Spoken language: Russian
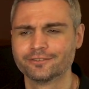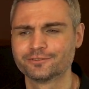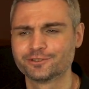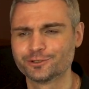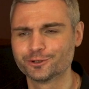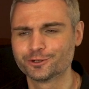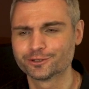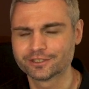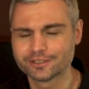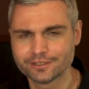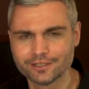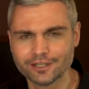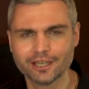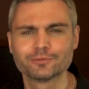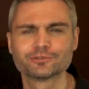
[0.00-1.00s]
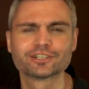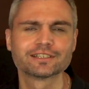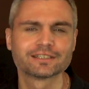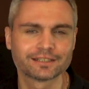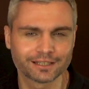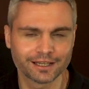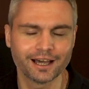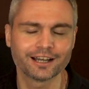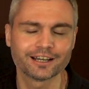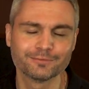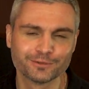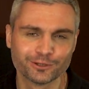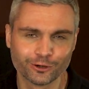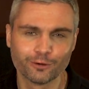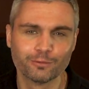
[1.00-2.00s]
все тем же
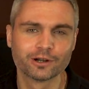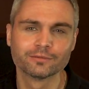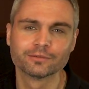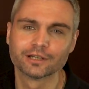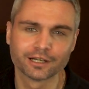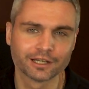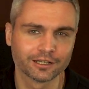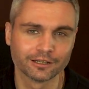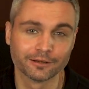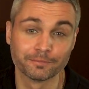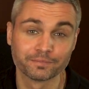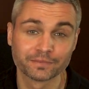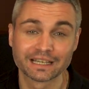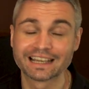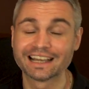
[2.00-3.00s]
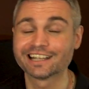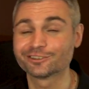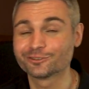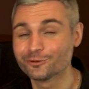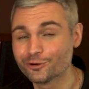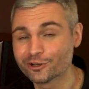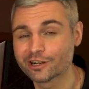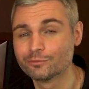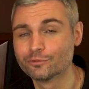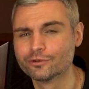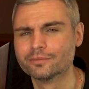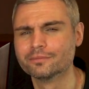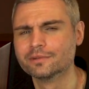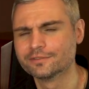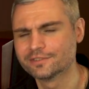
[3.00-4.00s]
старым добрым Крелом, к
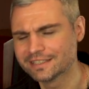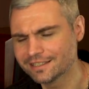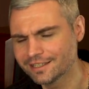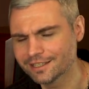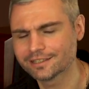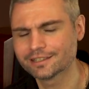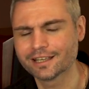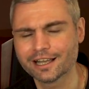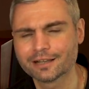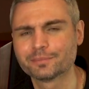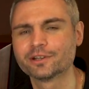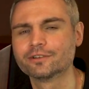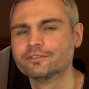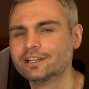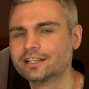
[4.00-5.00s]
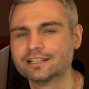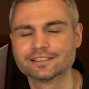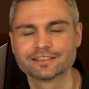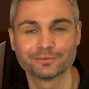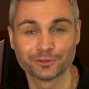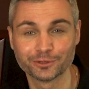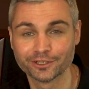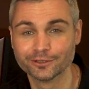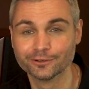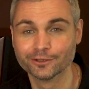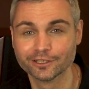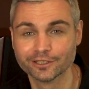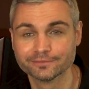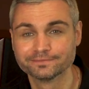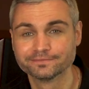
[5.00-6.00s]
которому мы все так привыкли за многие
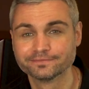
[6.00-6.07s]
годы.